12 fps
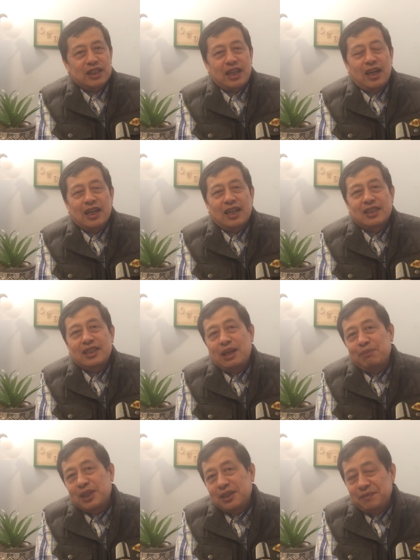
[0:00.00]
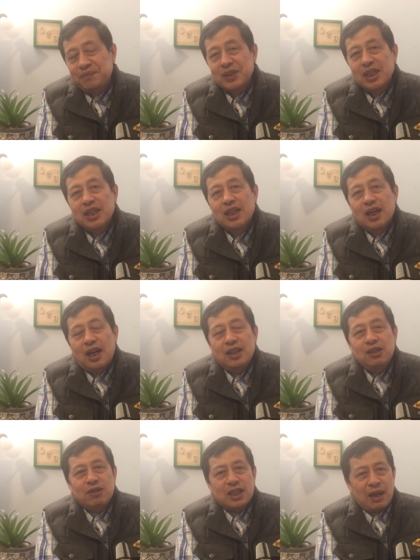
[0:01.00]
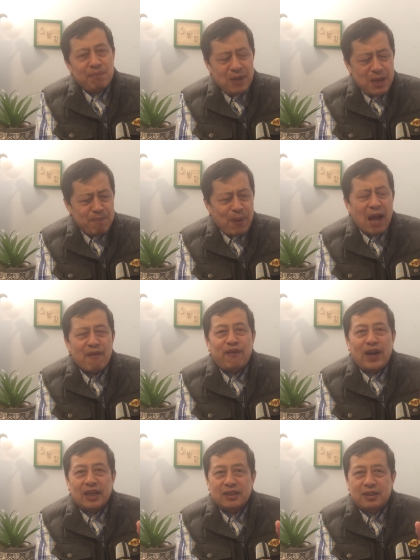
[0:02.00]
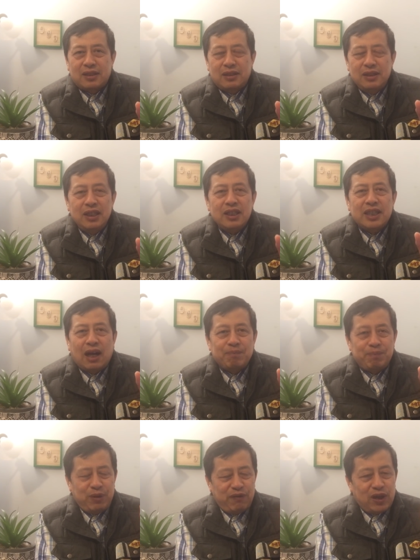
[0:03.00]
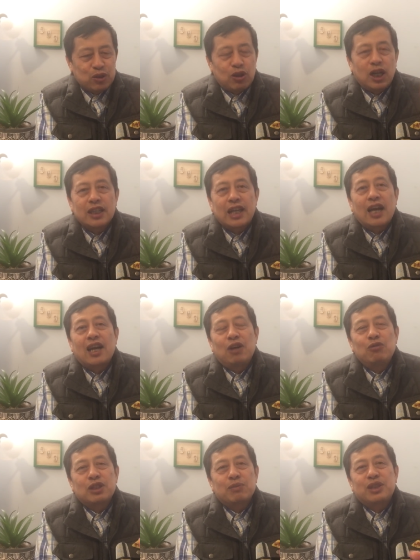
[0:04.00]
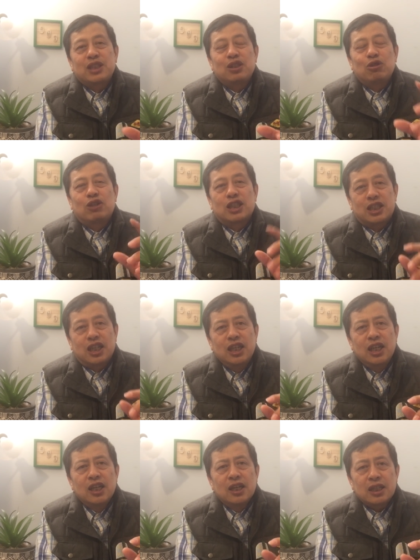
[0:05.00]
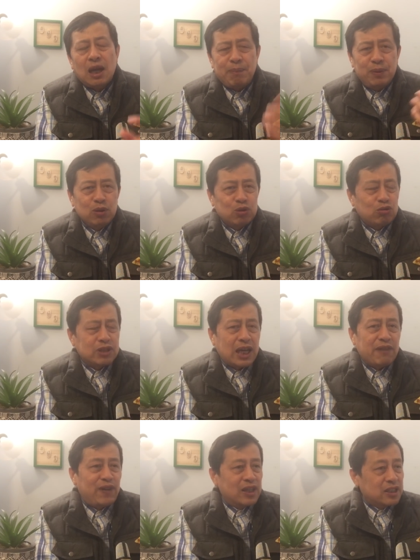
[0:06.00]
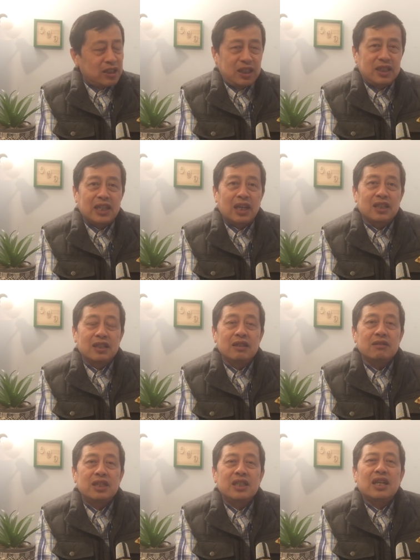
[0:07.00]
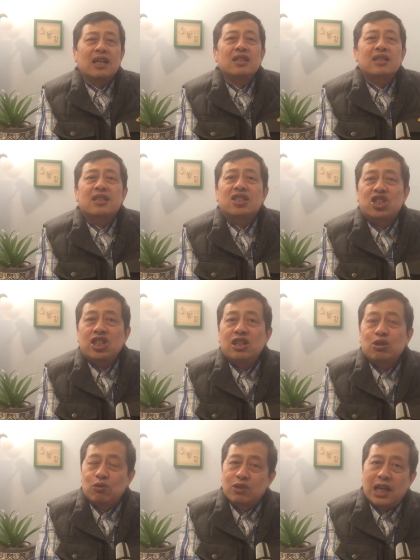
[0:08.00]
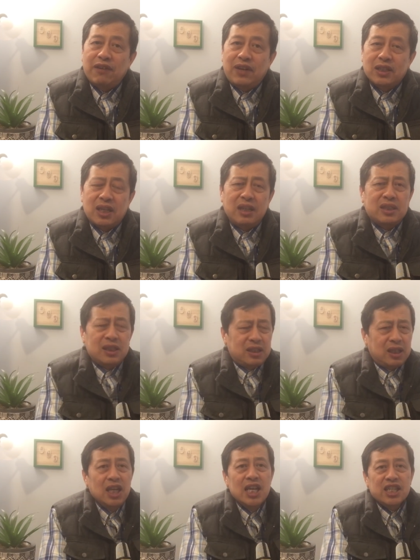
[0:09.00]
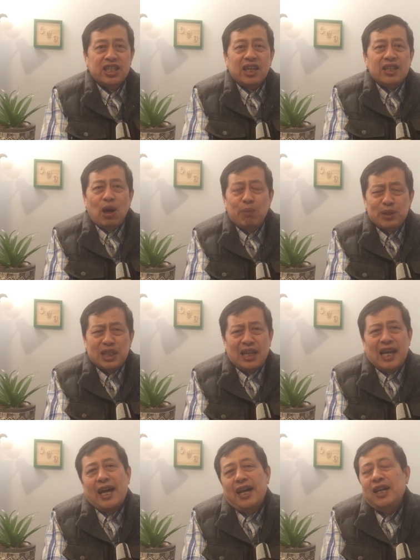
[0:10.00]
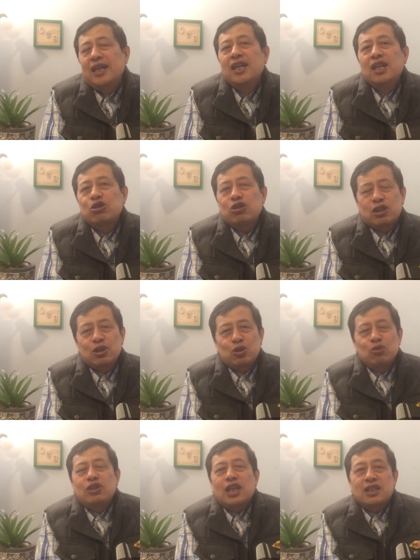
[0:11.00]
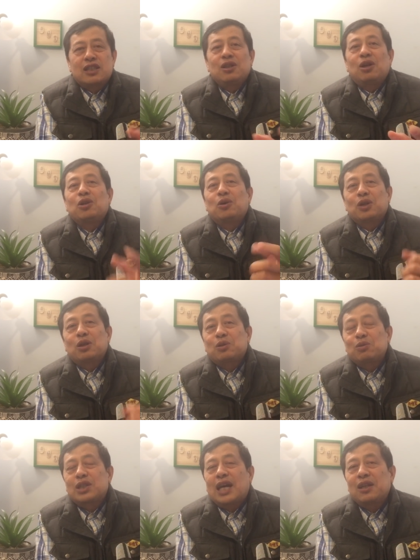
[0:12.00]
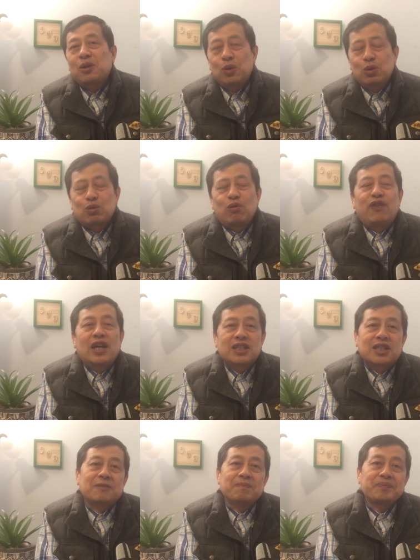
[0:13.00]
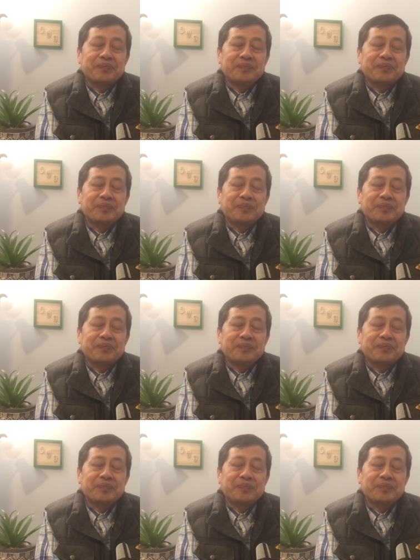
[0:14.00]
的枪杆子下面的啊？因为他没办法，你想比方说南韩为什么经历过那些，他不用独裁方式，底下人只适应独裁方式，他自己协调不起来，所以这中间是要有一个独裁的过渡方式